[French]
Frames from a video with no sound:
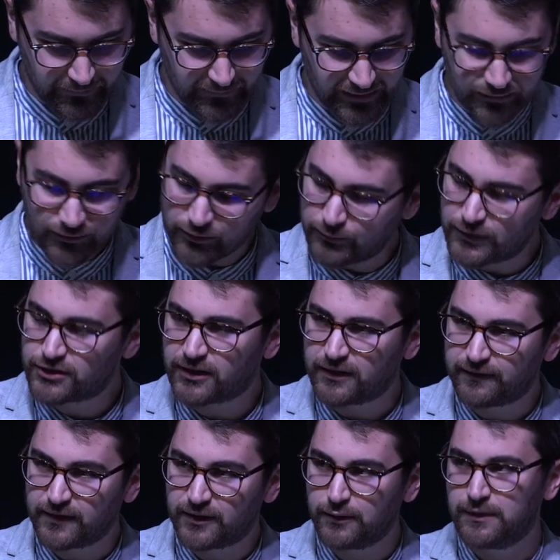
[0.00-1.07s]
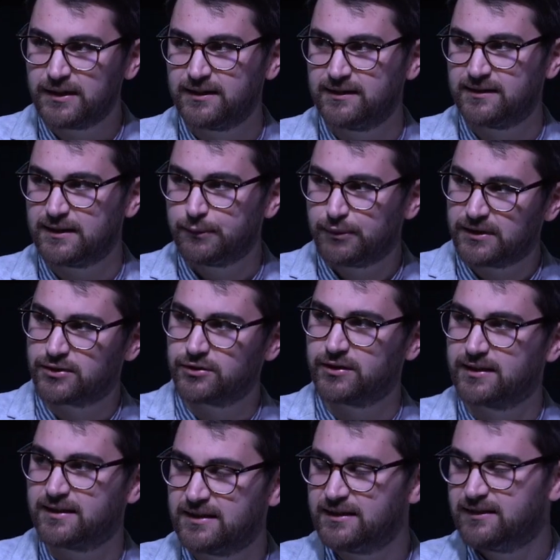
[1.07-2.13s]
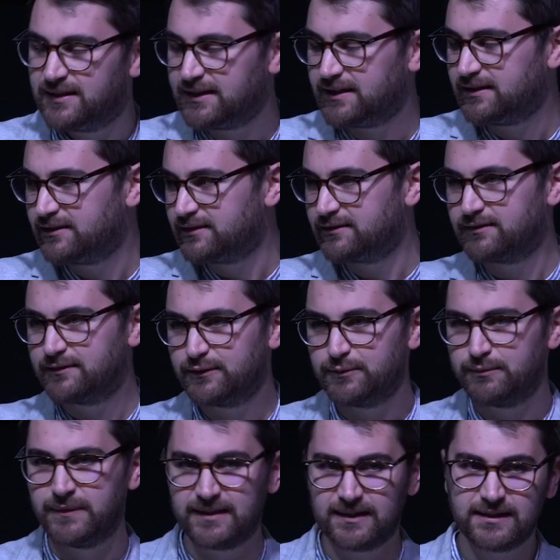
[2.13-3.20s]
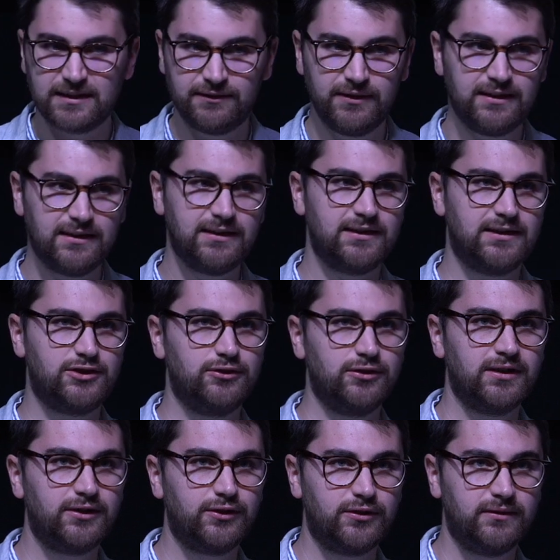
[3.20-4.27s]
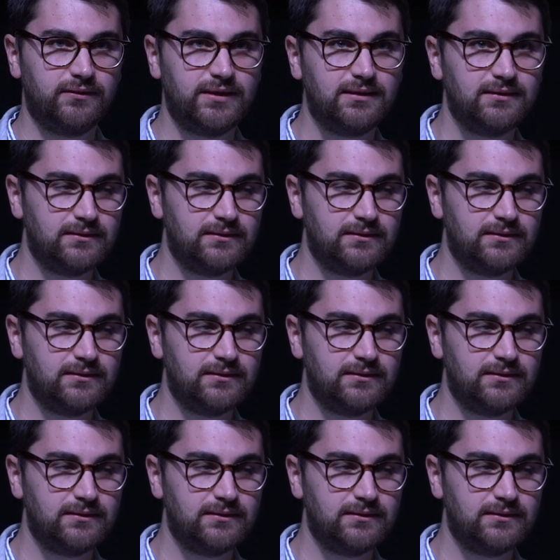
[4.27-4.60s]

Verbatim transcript: est-ce que moi, j'aurais fait comme les disciples et j'aurais quitté mes activités et je l'aurais suivi